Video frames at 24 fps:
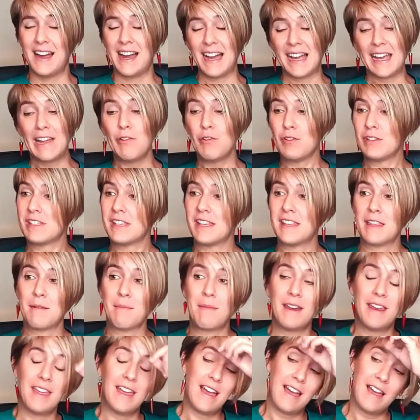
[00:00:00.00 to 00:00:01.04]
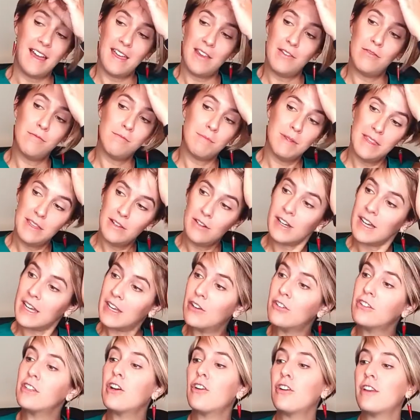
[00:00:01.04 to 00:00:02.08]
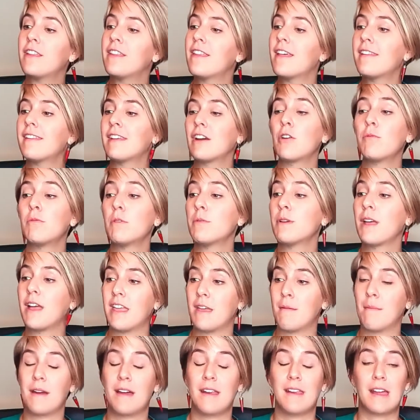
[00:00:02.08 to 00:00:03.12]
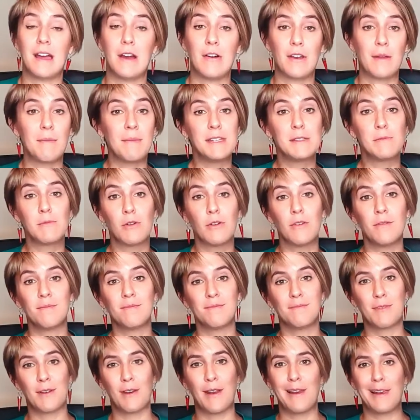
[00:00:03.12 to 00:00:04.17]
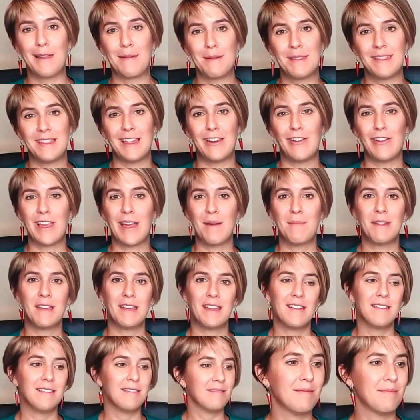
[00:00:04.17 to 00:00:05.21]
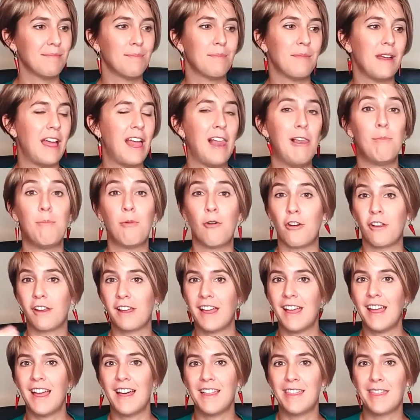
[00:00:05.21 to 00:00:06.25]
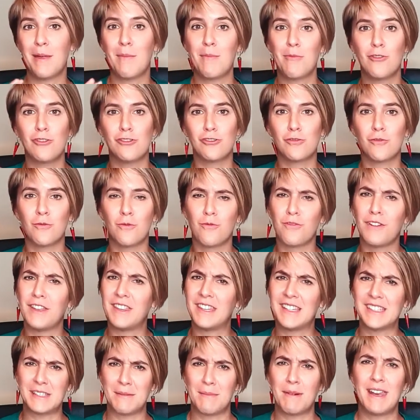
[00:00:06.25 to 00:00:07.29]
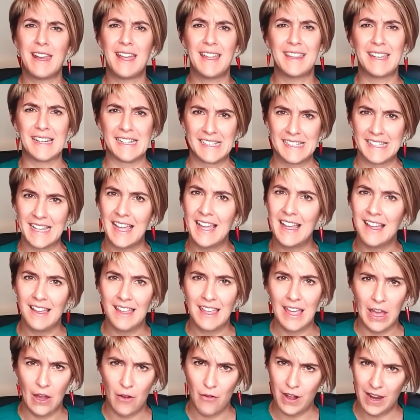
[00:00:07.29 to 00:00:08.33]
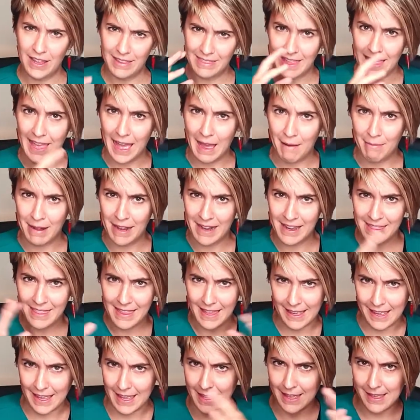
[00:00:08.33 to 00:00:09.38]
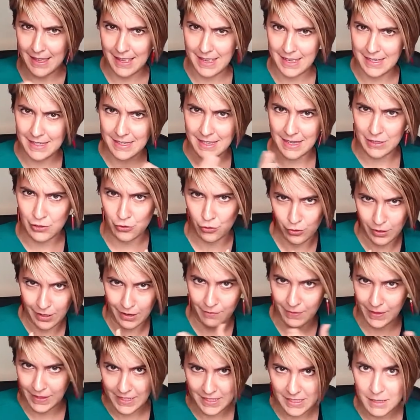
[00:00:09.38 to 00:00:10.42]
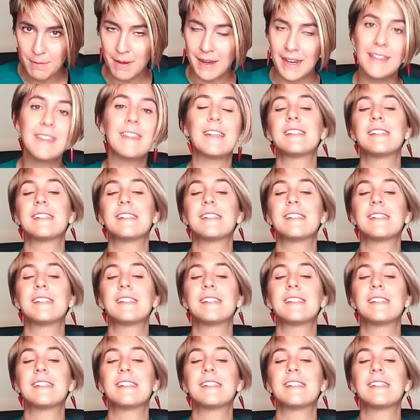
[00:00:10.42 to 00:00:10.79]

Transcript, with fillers: Aquí Luis Santa María en un vídeo que no tengo ni idea de cómo voy a llamar ahora mismo, probablemente lo llame el por qué hacemos un fin de semana de 3D y ahora te hablaré de qué es eso del fin de semana de